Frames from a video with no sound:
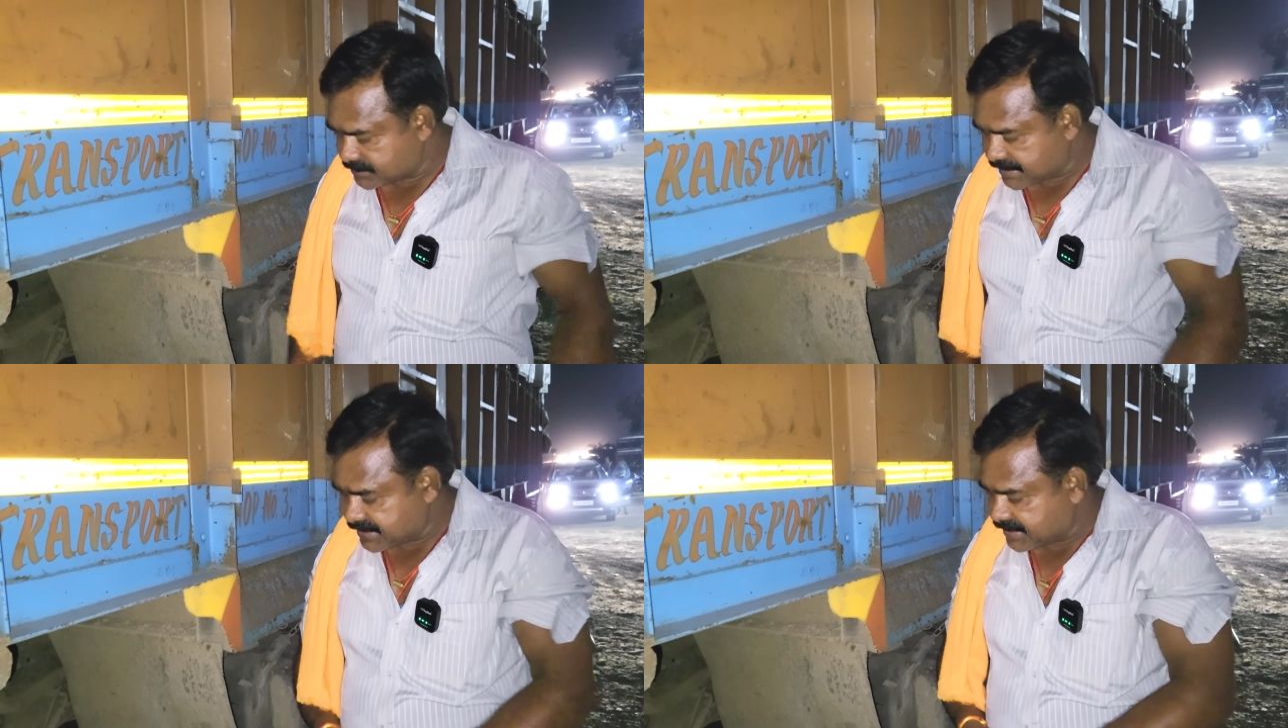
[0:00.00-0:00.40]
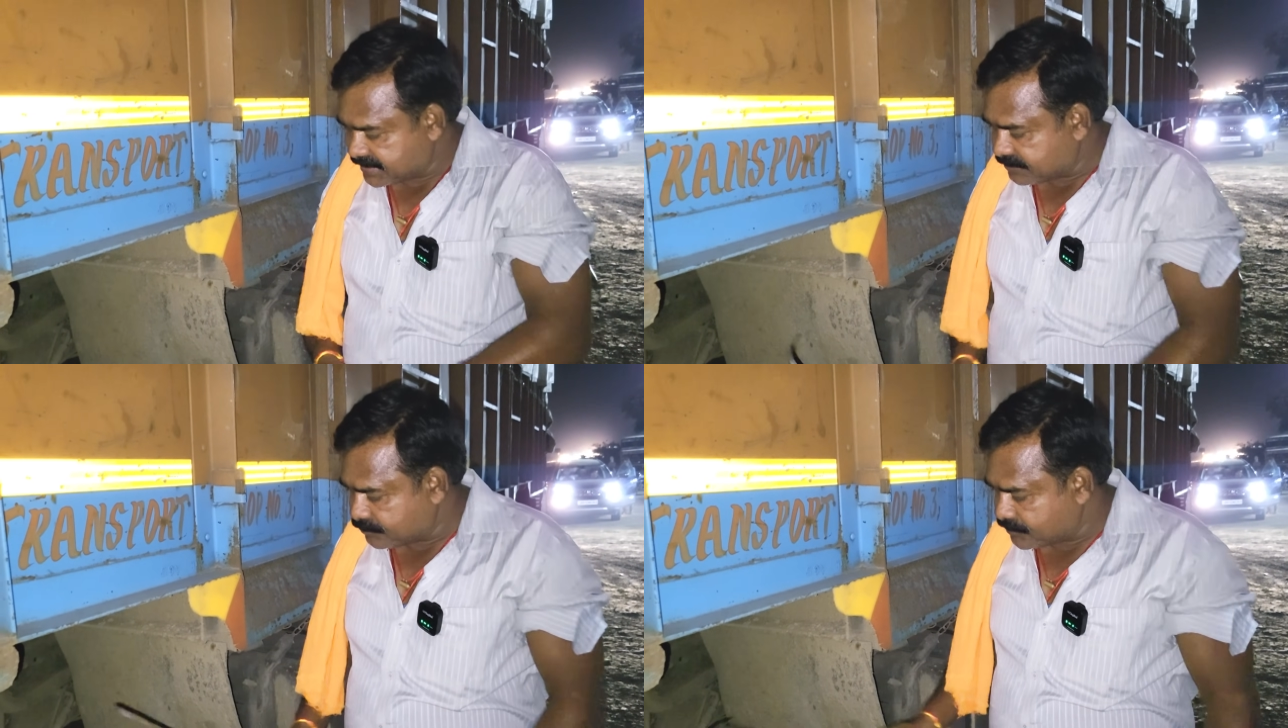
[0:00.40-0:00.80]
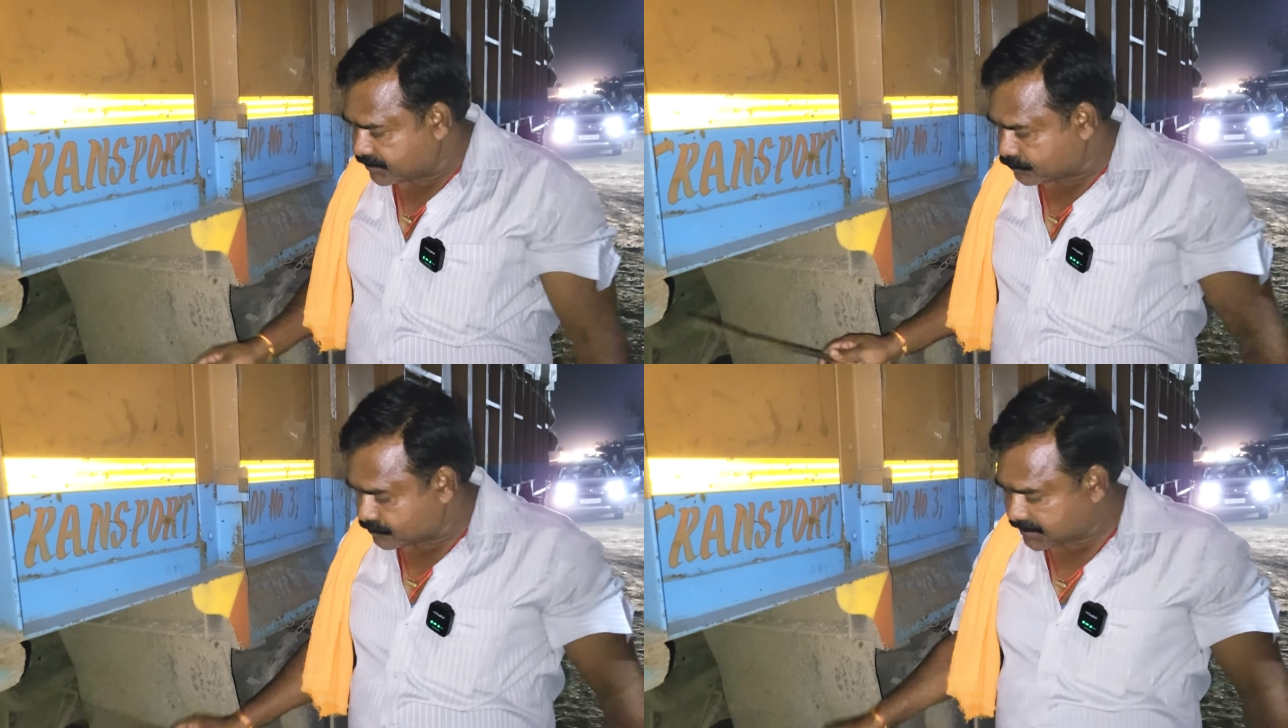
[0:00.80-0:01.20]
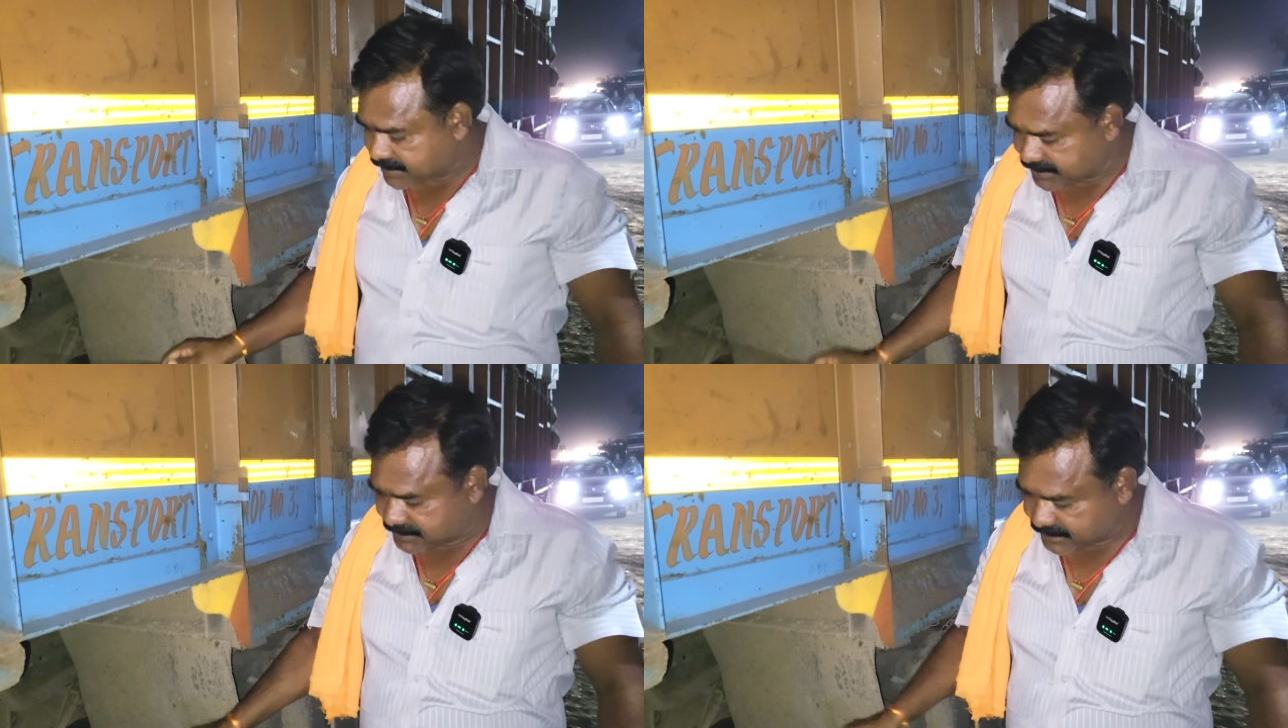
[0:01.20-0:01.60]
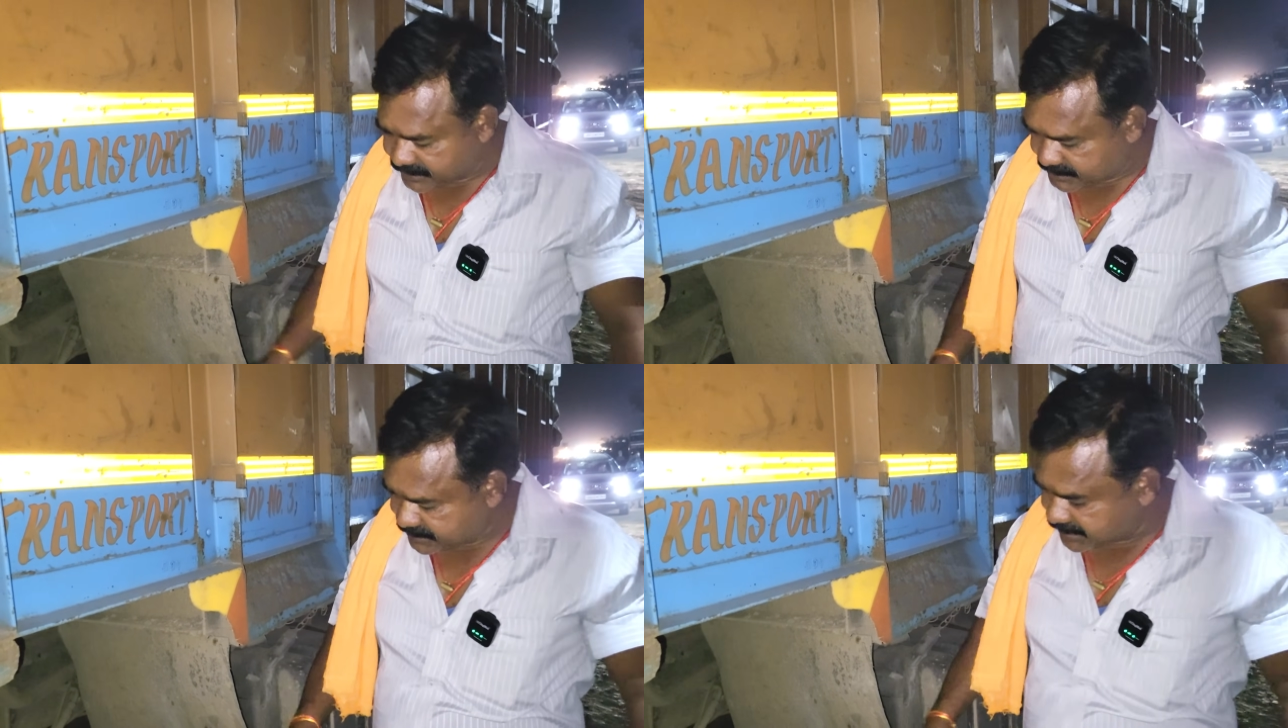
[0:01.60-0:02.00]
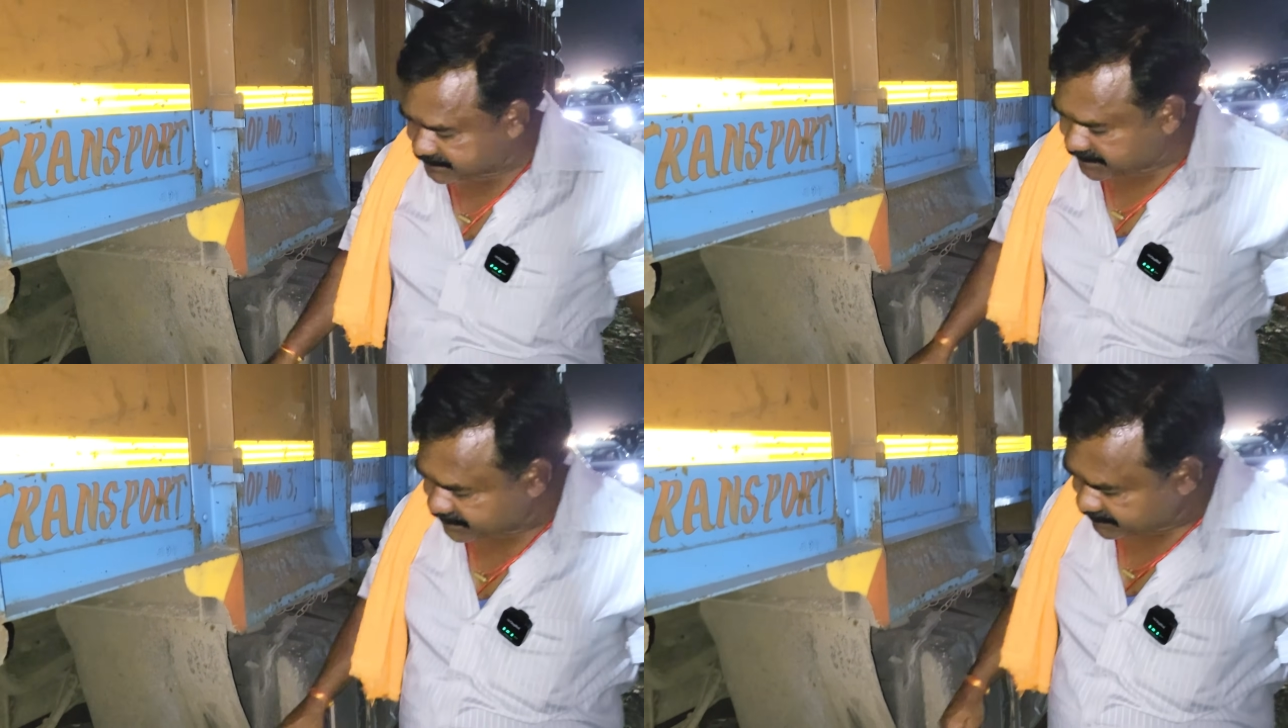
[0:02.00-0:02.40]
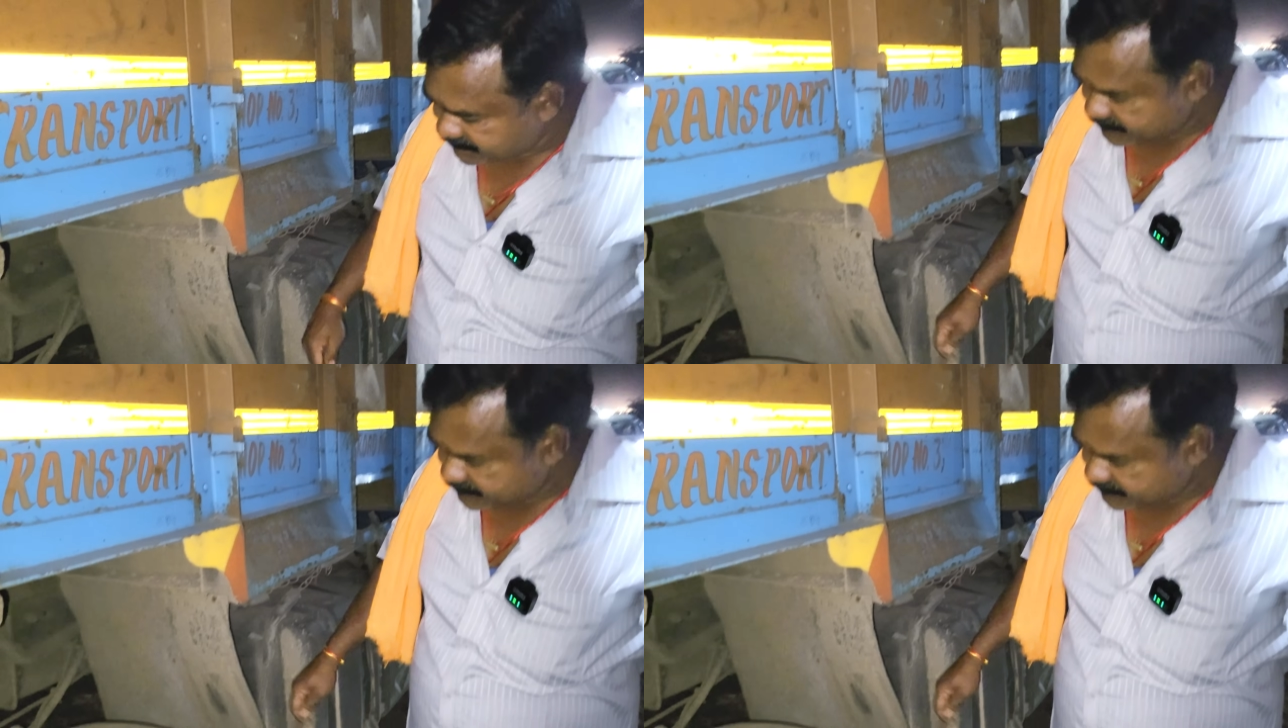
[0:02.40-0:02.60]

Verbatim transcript: चेक किए थे हम पूरा ठोक ठाक किए थे देखते हैं